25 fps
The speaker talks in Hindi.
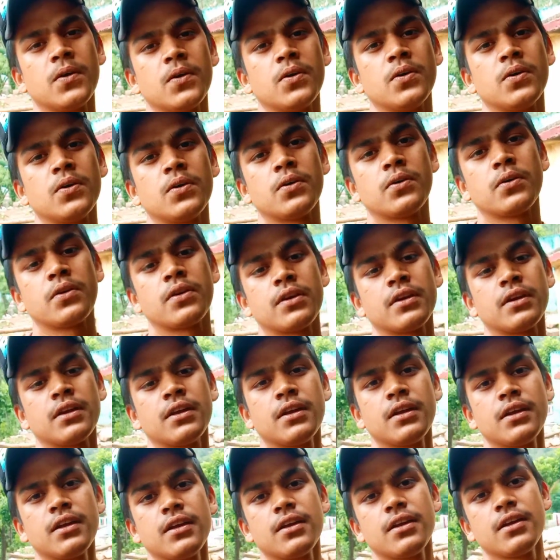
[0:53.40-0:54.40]
और
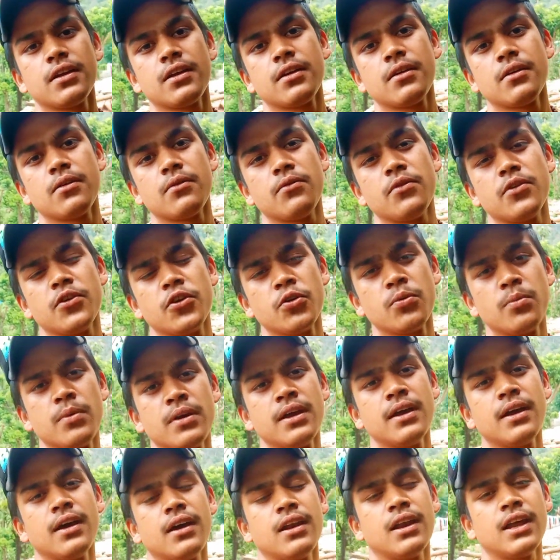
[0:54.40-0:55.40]
वीडियो
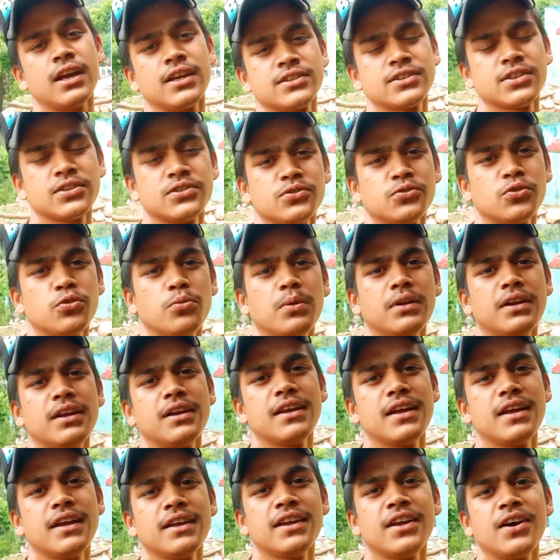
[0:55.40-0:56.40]
में लास्ट तक जरूर
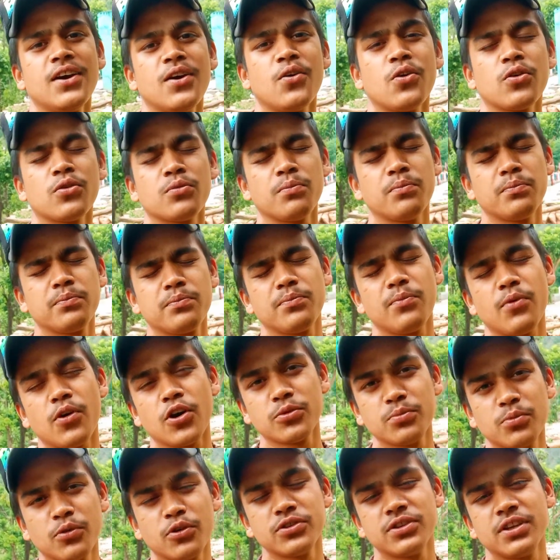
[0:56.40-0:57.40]
बने रहना और
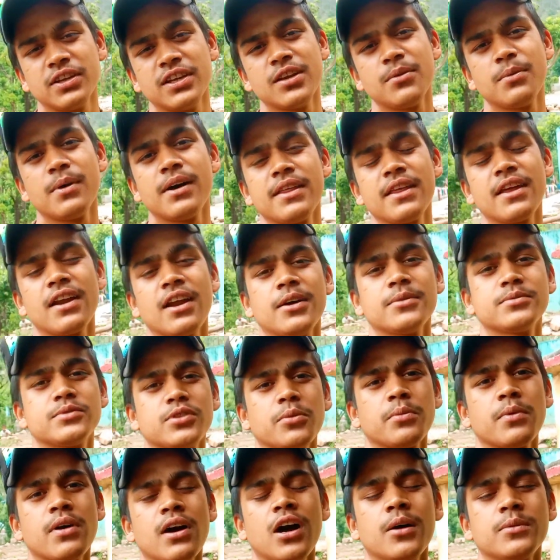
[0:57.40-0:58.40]
बहुत बहुत धन्यवाद है आप
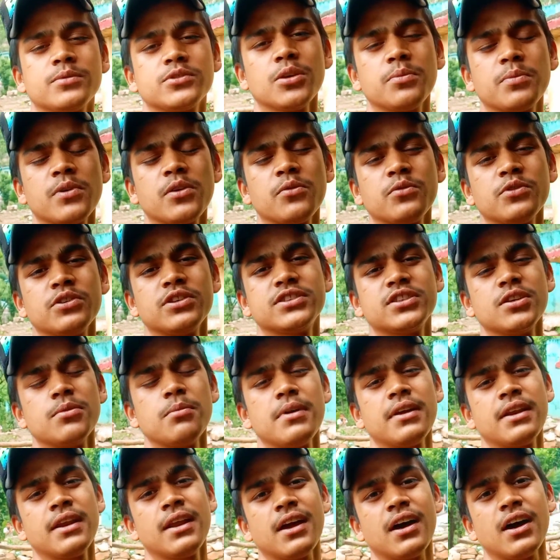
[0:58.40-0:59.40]
सबका आप सबकी वजह से
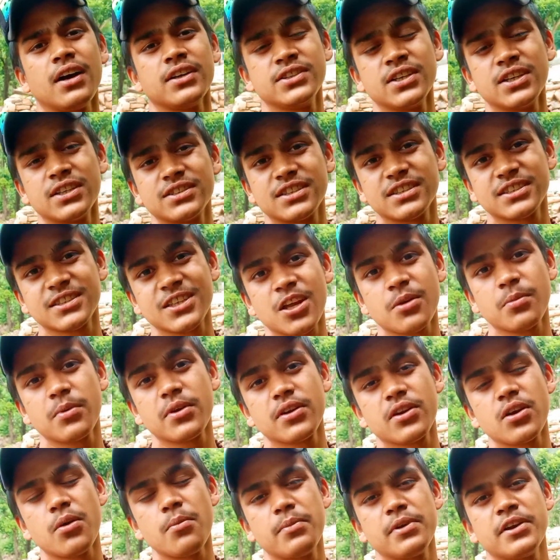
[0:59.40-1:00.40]
मेरे हज़ार
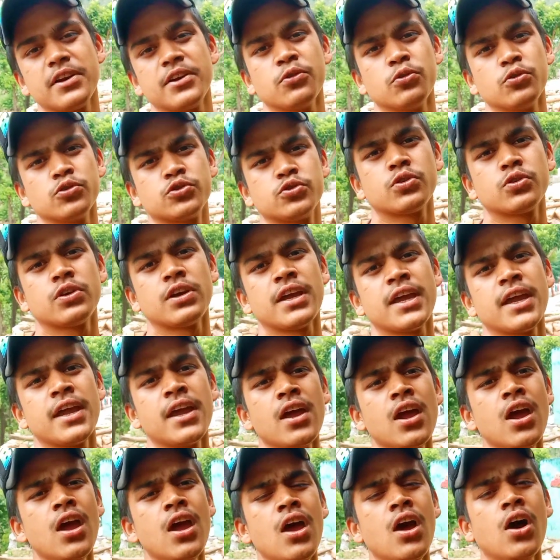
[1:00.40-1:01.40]
सब्सक्राइबर कंप्लीट चुके
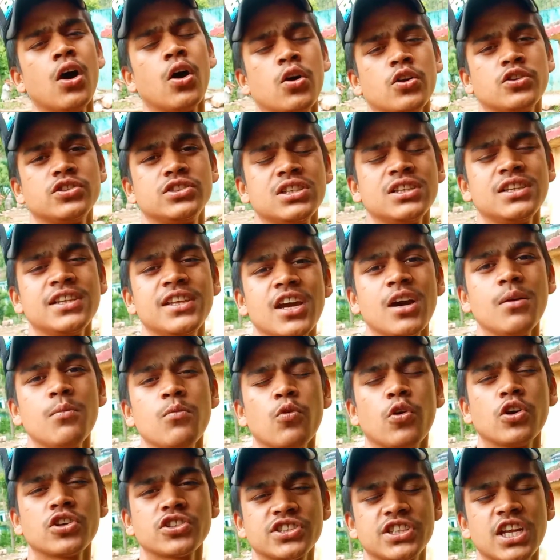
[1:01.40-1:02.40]
हैं और जल्द ही
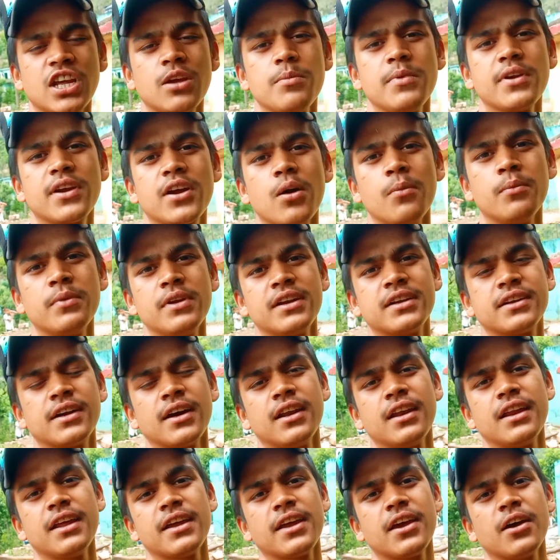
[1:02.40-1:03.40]
हम वॉच टाइम भी कंप्लीट
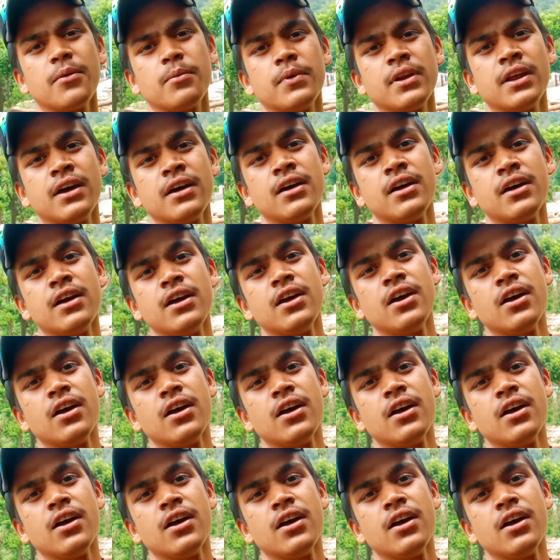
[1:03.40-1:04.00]
कर लेंगे अपना